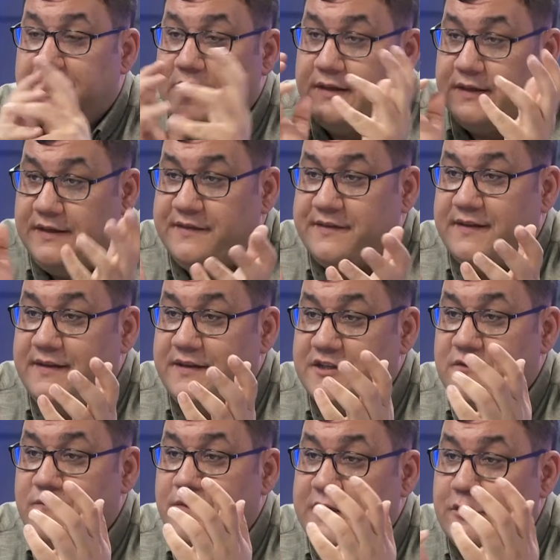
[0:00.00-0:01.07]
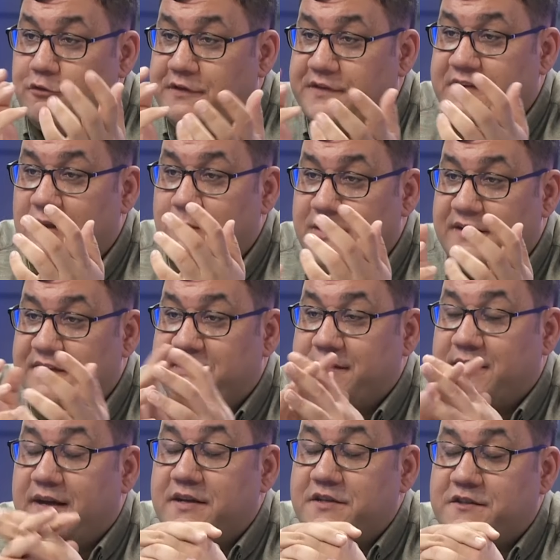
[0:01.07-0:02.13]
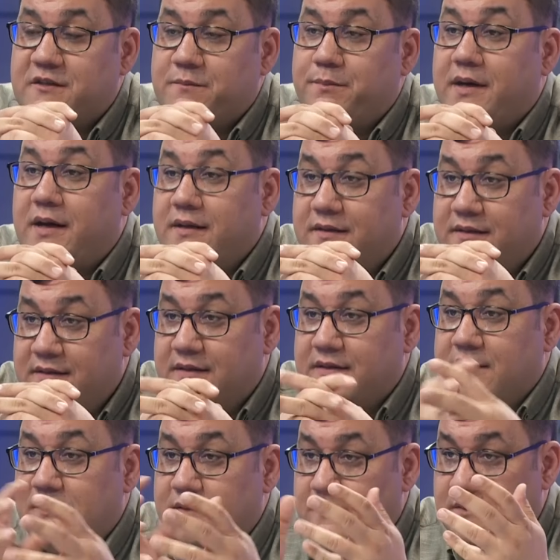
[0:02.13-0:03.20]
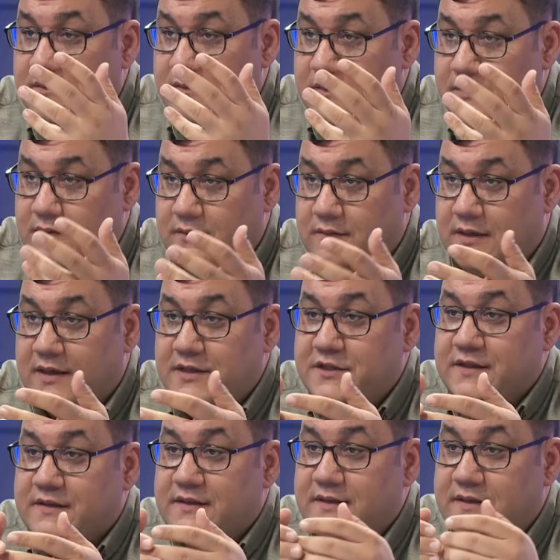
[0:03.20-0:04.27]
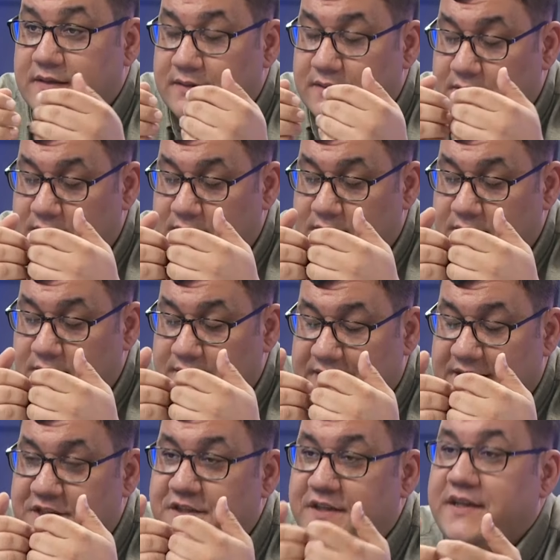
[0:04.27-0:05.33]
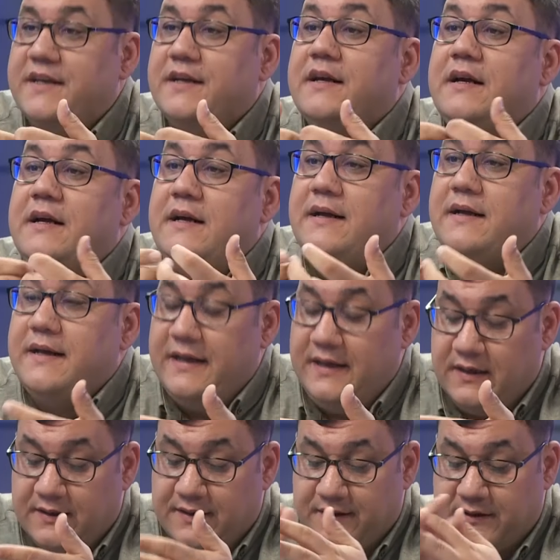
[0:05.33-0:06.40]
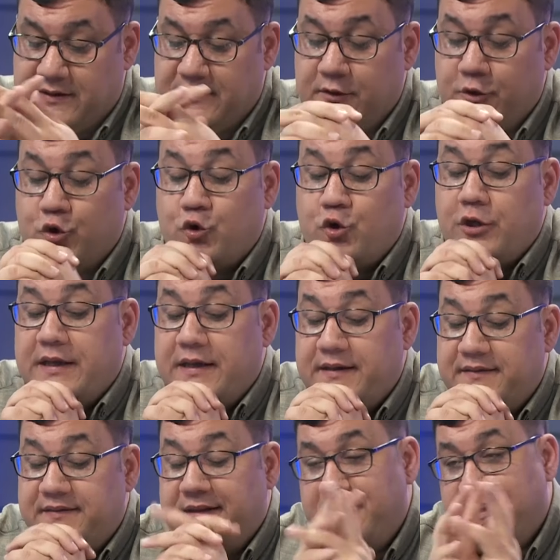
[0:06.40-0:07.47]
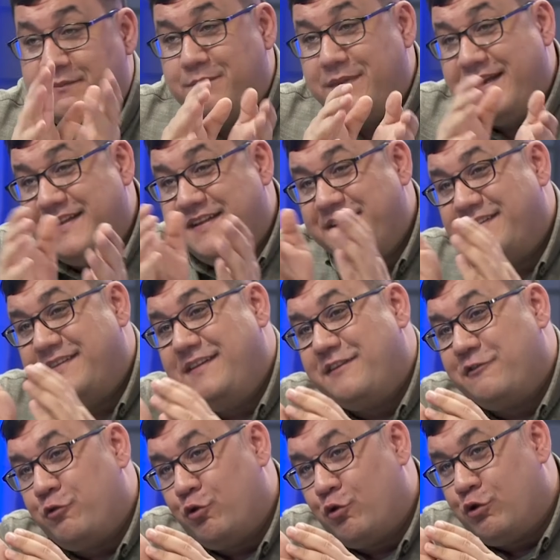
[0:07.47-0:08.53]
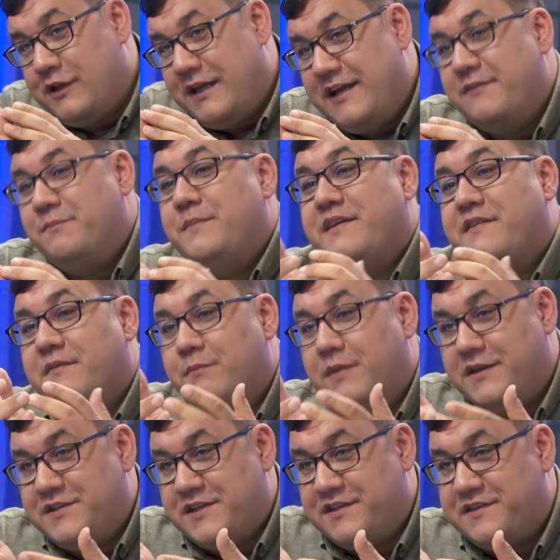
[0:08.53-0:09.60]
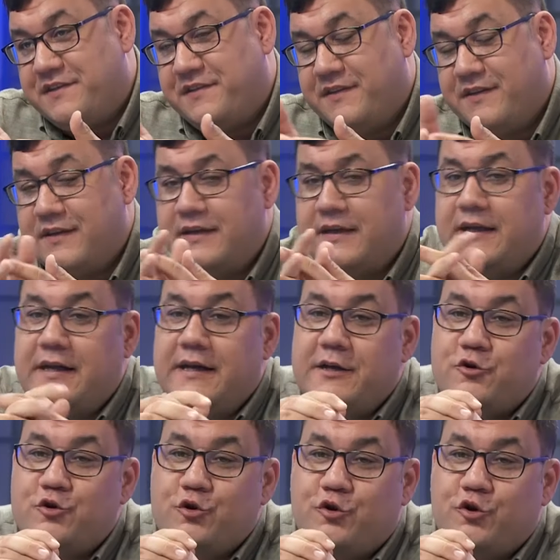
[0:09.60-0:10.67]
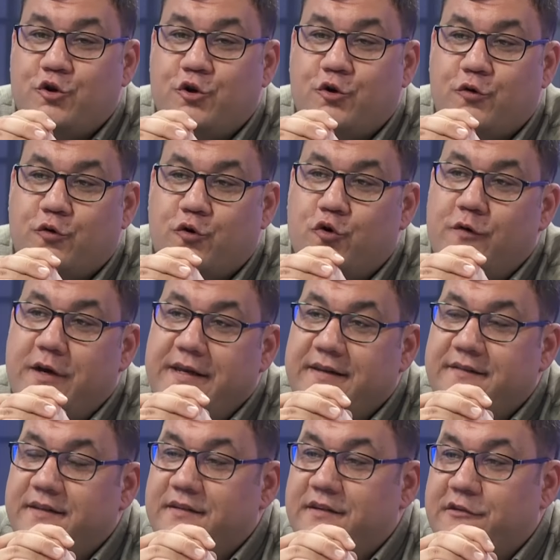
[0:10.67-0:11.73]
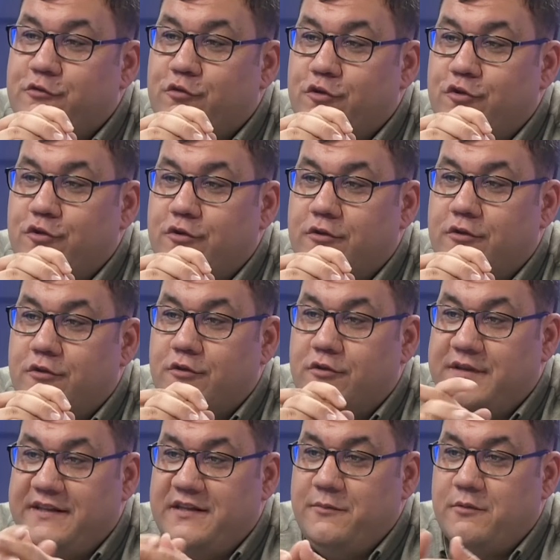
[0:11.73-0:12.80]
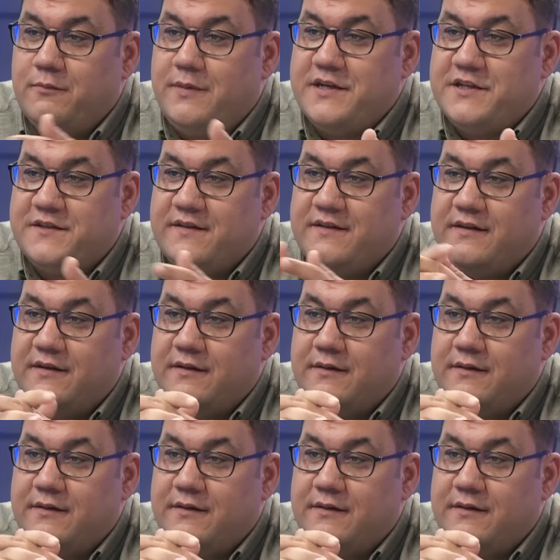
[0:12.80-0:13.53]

insan yaşamı ve ekosistemler arası karşılıklı bağlılığı, e, karşılıklı e, ilişkiyi ele alarak devlet merkezliği sorgulayan bir bakış açısıyla. Çünkü güvenlik dediğiniz konu e, dediğim gibi başta